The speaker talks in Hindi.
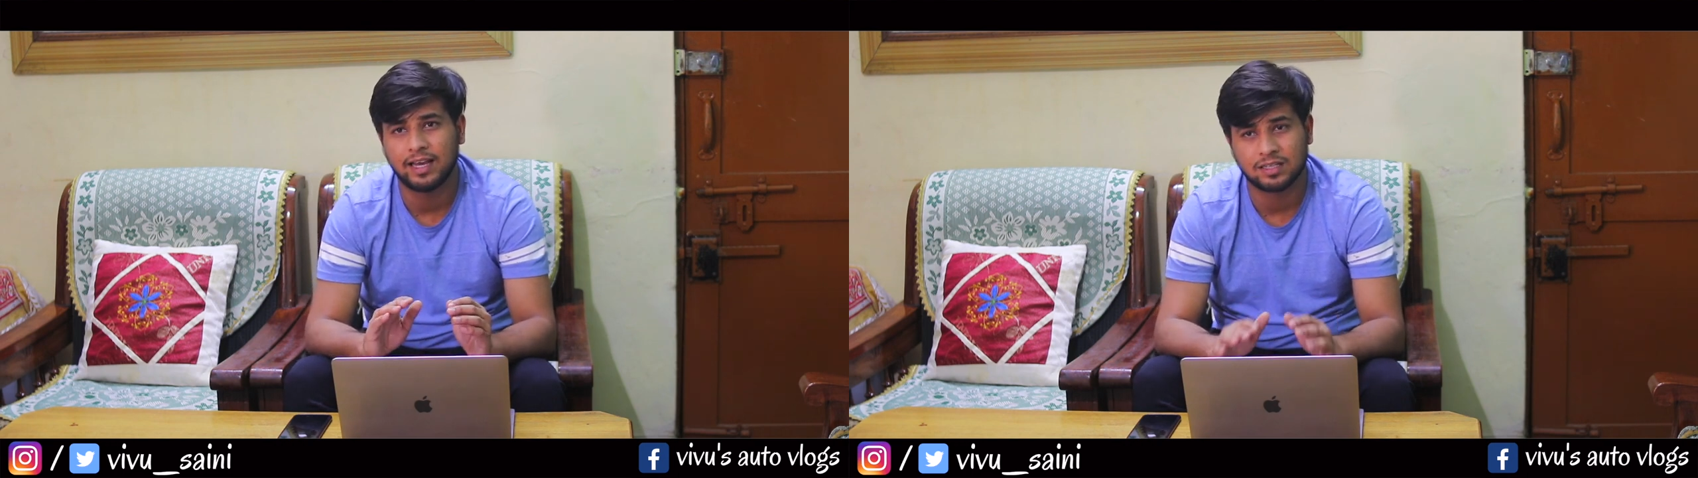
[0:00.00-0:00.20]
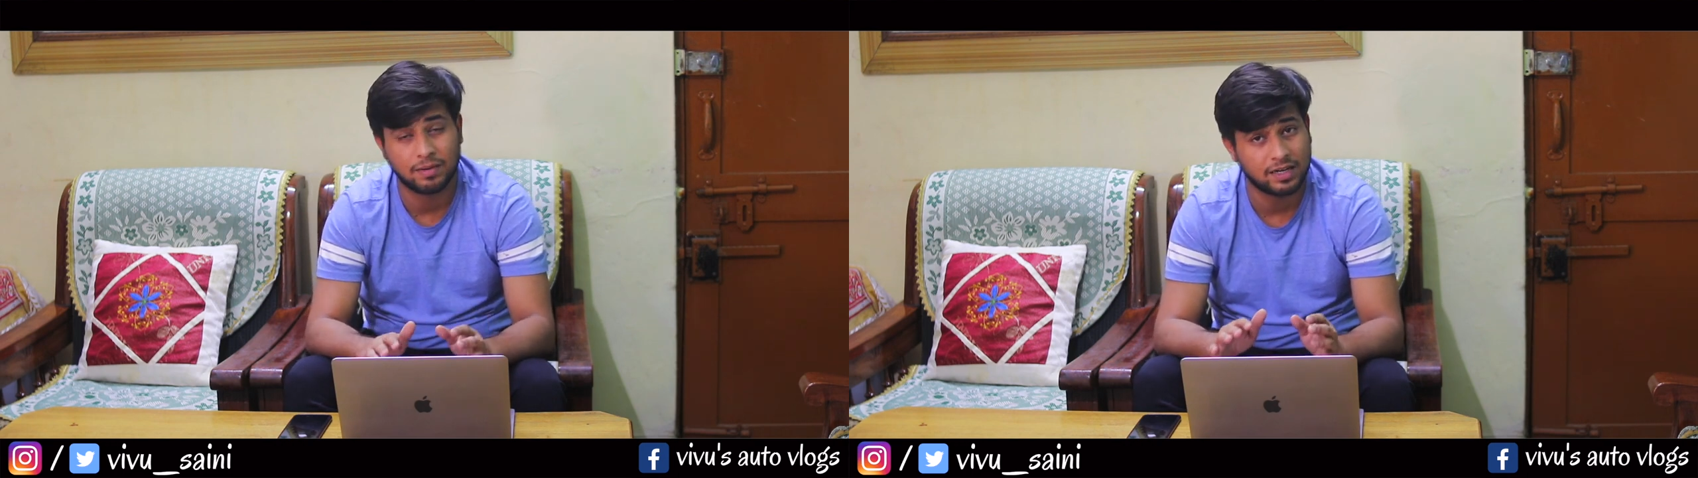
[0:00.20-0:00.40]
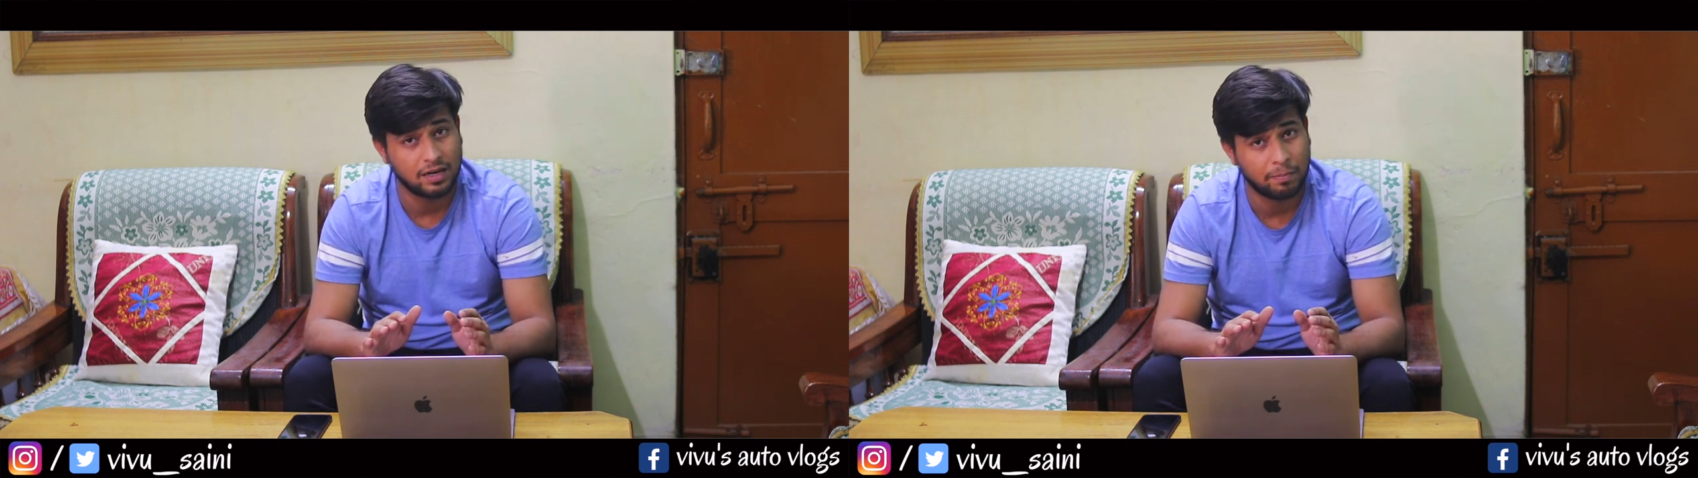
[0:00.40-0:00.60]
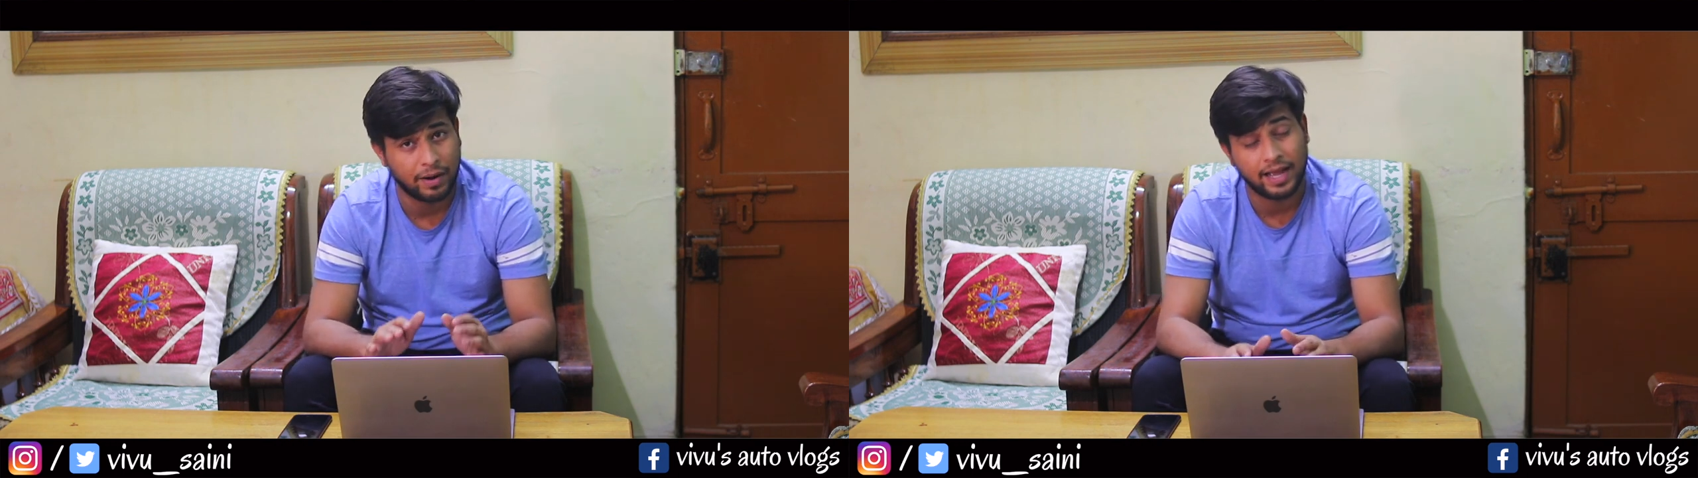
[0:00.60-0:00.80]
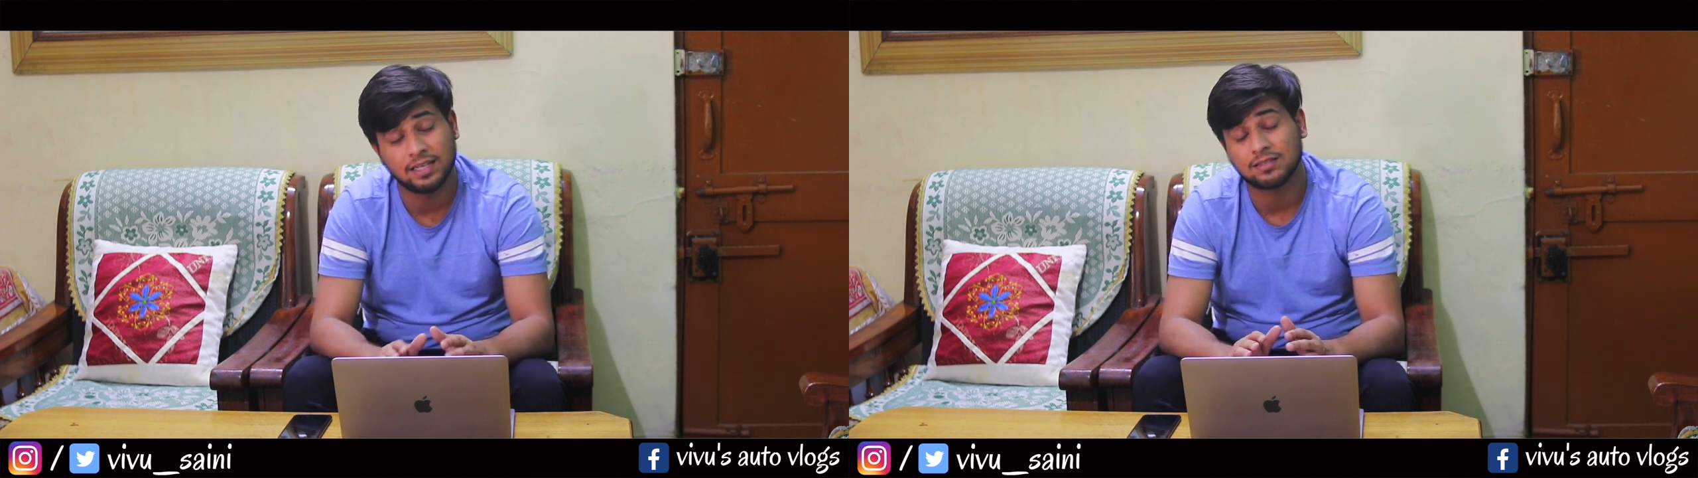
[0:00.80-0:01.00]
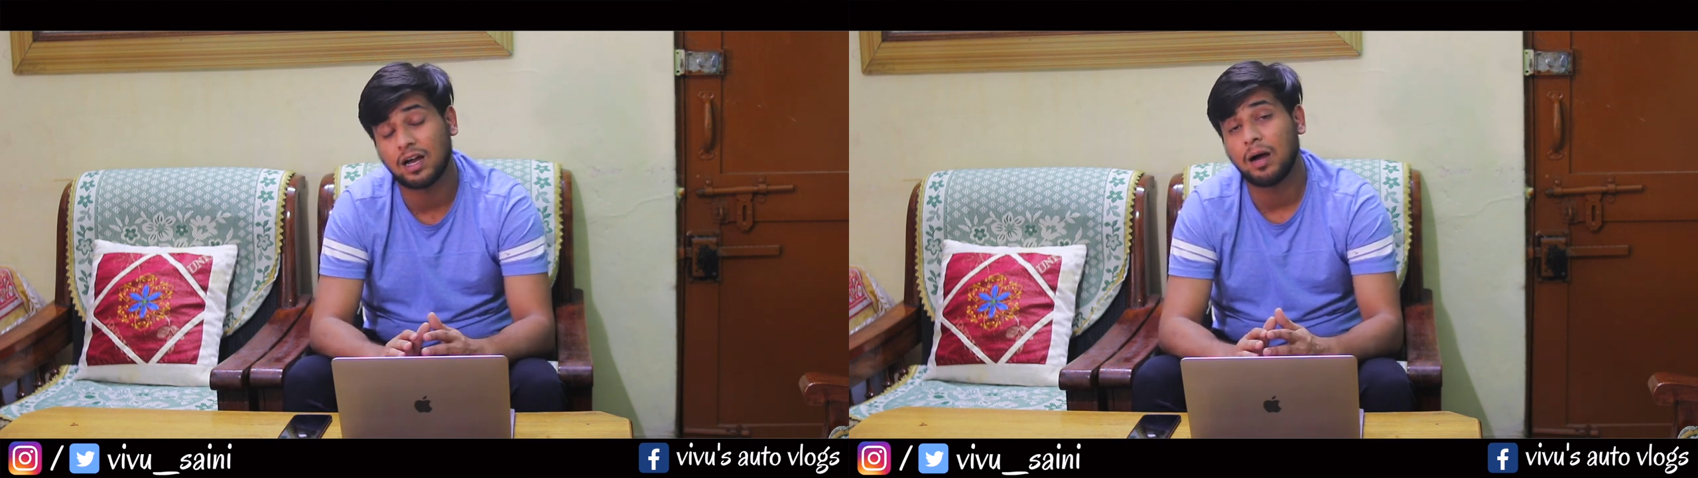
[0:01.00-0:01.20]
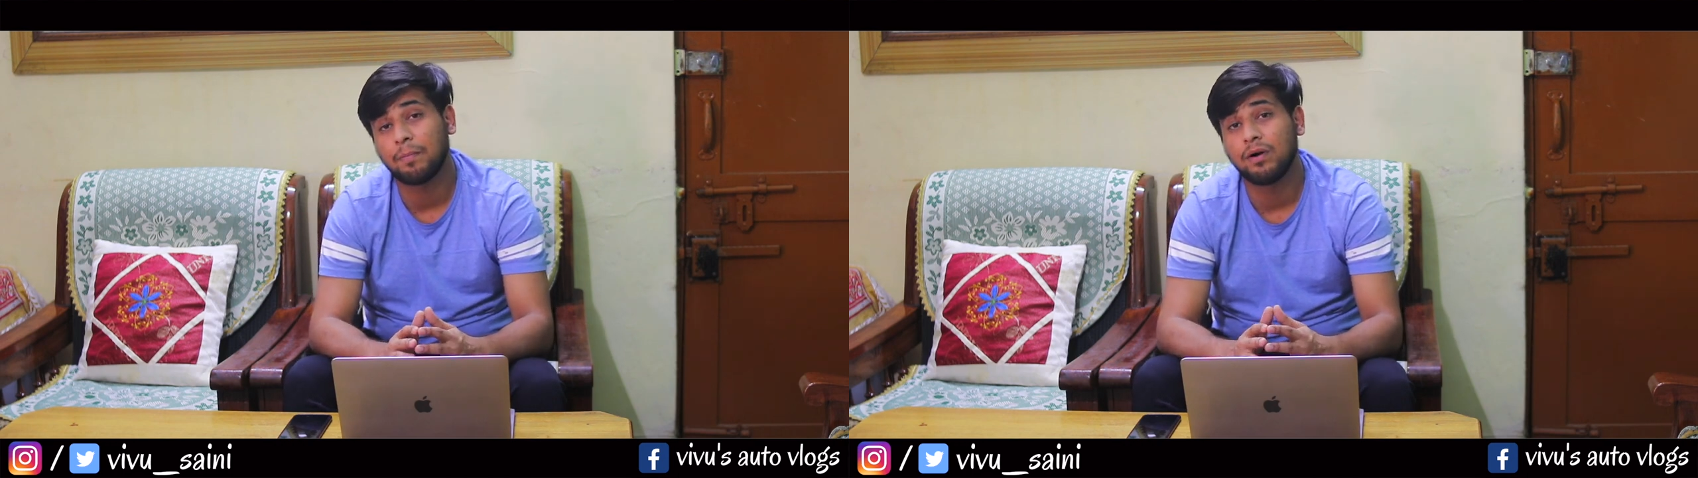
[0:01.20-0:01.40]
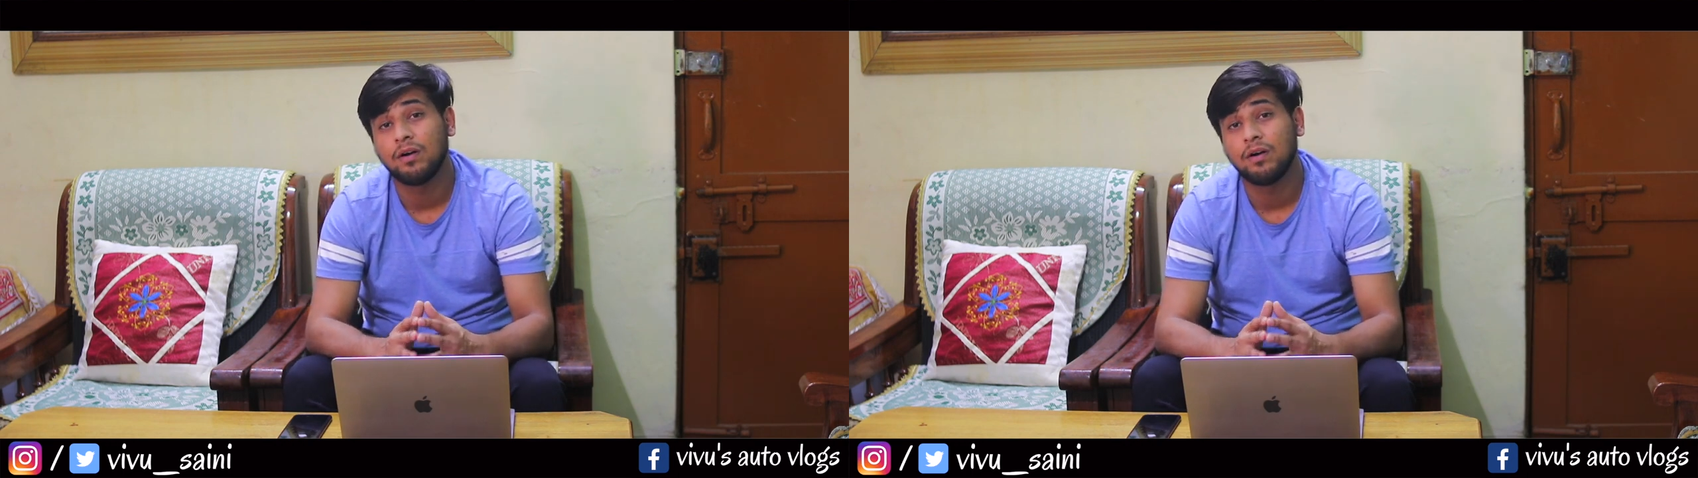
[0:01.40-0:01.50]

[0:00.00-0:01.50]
एक्सपेक्टेड प्राइस आप